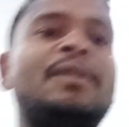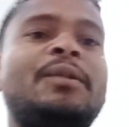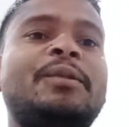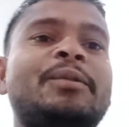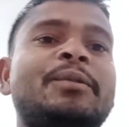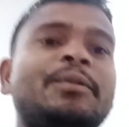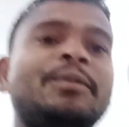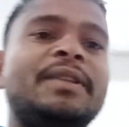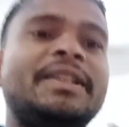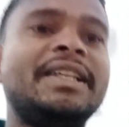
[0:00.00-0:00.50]

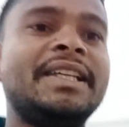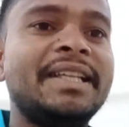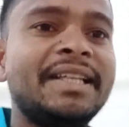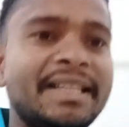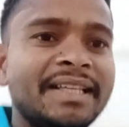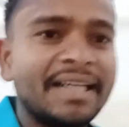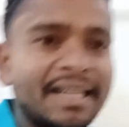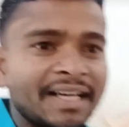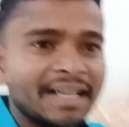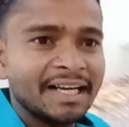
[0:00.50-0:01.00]
तो
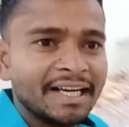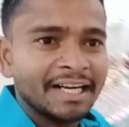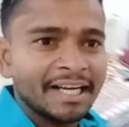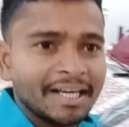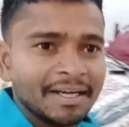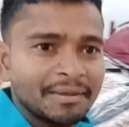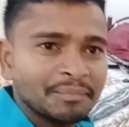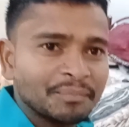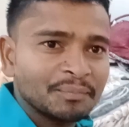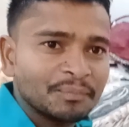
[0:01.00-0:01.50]
यही रहा
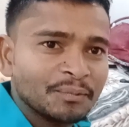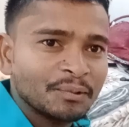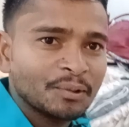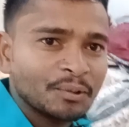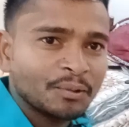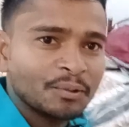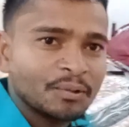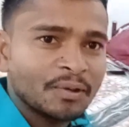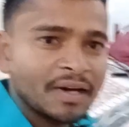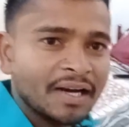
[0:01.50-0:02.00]
हम
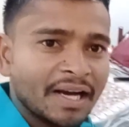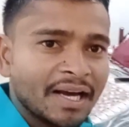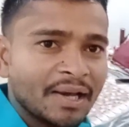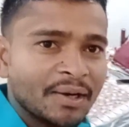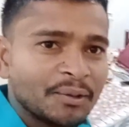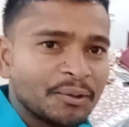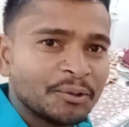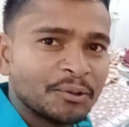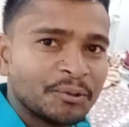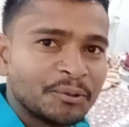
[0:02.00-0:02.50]
लोगों का
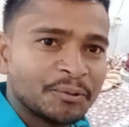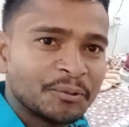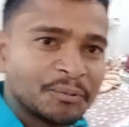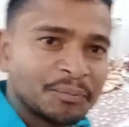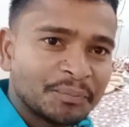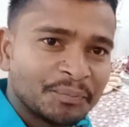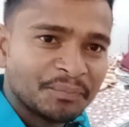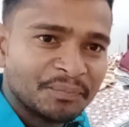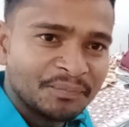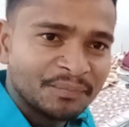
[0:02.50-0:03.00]

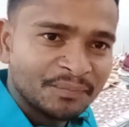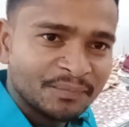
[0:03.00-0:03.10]
रूम